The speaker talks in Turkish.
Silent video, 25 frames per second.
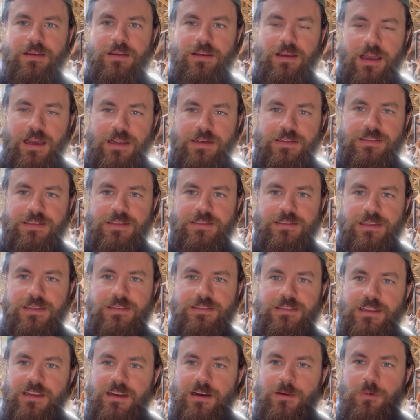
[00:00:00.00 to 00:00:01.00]
Herkese
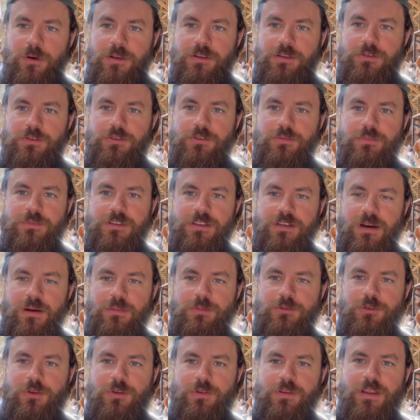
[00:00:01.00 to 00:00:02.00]
selamun aleyküm.
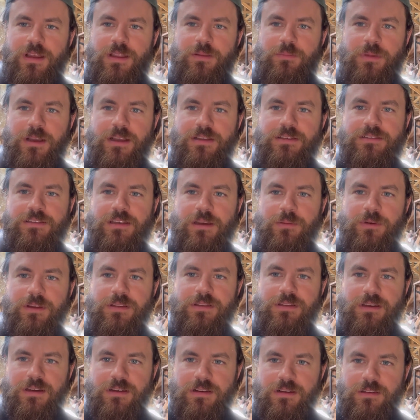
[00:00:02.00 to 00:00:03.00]
Trabzon'dan ben
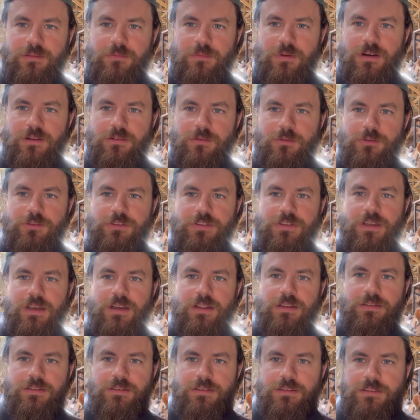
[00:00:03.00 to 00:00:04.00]
Samet kanalıma hoş
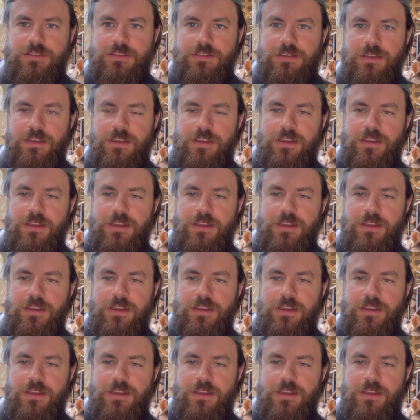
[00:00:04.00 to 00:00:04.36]
geldiniz.